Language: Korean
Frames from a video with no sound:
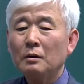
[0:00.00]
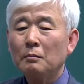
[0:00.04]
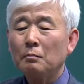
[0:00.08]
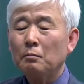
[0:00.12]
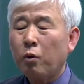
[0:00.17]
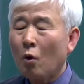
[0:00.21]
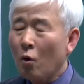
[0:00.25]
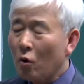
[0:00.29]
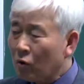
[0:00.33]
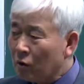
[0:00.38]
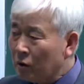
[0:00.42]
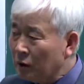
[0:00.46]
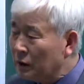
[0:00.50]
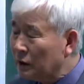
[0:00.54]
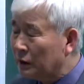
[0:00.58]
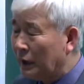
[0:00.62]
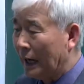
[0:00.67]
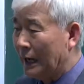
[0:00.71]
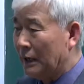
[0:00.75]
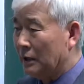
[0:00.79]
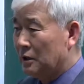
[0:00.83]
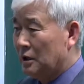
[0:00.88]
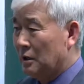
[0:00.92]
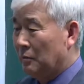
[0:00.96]
복권
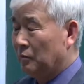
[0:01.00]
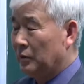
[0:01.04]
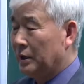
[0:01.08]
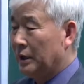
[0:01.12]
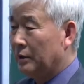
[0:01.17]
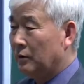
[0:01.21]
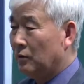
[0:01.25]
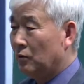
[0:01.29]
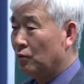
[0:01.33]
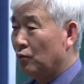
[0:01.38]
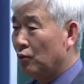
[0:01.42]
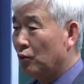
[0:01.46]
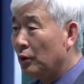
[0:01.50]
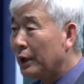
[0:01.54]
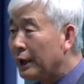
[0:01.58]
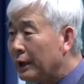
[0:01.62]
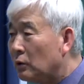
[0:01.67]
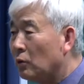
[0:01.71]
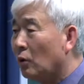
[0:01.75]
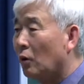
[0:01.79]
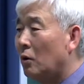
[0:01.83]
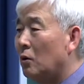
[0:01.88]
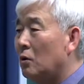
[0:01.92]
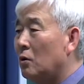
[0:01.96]
당첨된
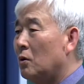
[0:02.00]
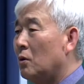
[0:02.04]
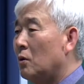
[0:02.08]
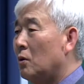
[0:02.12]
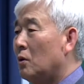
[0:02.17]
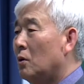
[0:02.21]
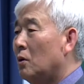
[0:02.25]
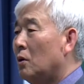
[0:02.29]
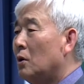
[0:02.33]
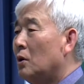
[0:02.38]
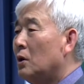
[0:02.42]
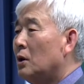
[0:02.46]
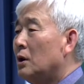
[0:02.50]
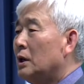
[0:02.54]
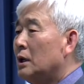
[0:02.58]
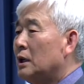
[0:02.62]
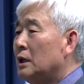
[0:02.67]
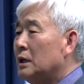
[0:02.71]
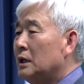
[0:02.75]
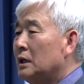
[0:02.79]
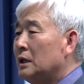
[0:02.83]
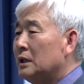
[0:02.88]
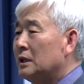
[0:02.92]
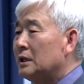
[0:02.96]
뒤에도
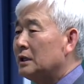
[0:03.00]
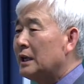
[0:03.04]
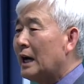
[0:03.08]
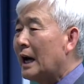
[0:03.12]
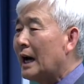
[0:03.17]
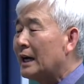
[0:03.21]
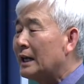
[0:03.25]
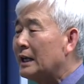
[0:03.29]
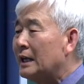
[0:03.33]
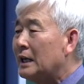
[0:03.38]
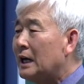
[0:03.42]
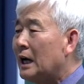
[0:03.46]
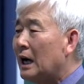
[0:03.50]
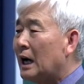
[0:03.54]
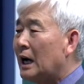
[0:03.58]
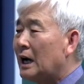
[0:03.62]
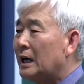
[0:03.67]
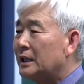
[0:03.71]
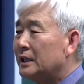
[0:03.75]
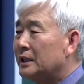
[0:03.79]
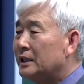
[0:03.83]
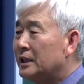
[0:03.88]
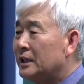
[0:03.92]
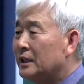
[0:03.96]

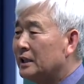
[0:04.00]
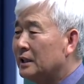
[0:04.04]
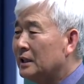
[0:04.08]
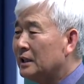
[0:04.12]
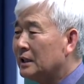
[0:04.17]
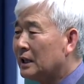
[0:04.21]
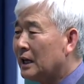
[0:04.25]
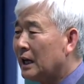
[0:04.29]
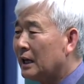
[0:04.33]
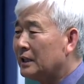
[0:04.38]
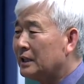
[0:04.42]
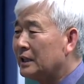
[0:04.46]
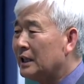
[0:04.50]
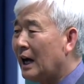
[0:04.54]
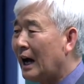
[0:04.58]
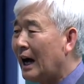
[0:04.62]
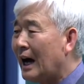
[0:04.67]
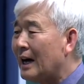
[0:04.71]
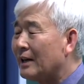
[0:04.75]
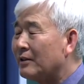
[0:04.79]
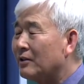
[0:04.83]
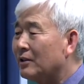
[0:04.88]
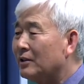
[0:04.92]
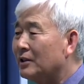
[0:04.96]
자기가 지금까지
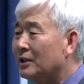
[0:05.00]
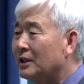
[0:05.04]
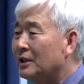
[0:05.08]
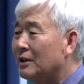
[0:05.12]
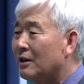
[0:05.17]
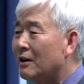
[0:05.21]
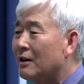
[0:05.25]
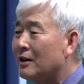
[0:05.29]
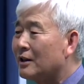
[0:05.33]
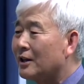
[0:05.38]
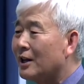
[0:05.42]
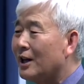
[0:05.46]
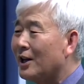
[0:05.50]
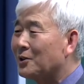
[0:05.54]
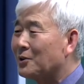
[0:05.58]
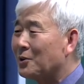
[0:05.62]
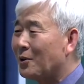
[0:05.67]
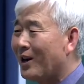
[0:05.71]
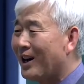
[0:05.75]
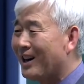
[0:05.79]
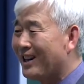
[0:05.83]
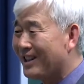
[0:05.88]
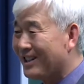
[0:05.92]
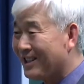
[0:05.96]
하던 일을
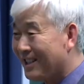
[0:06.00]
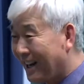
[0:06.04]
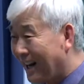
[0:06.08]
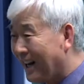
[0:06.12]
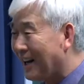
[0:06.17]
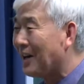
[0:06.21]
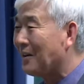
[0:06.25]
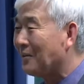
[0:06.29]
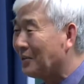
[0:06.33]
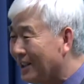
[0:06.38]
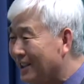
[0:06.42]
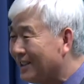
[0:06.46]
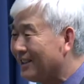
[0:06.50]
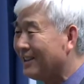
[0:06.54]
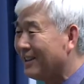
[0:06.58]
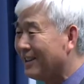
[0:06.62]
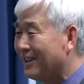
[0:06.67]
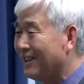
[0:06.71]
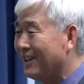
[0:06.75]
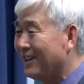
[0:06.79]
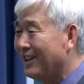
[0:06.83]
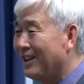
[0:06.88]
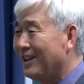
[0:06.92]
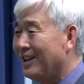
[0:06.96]
계속하는 사람은
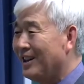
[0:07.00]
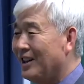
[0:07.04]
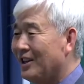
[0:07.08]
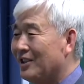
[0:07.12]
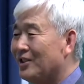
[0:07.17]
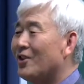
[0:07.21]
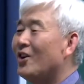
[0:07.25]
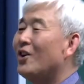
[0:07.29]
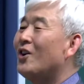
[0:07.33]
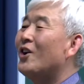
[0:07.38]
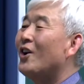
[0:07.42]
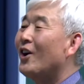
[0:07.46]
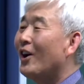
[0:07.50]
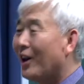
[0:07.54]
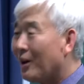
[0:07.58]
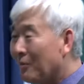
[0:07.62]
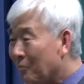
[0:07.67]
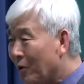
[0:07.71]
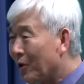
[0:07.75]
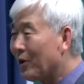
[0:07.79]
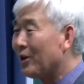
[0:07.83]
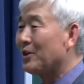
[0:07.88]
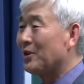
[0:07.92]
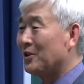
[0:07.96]
더
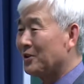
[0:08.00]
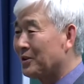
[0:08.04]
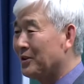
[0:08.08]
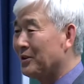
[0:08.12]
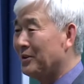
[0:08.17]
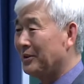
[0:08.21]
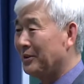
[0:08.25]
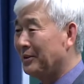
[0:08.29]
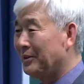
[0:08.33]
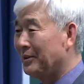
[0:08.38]
행복해졌어요.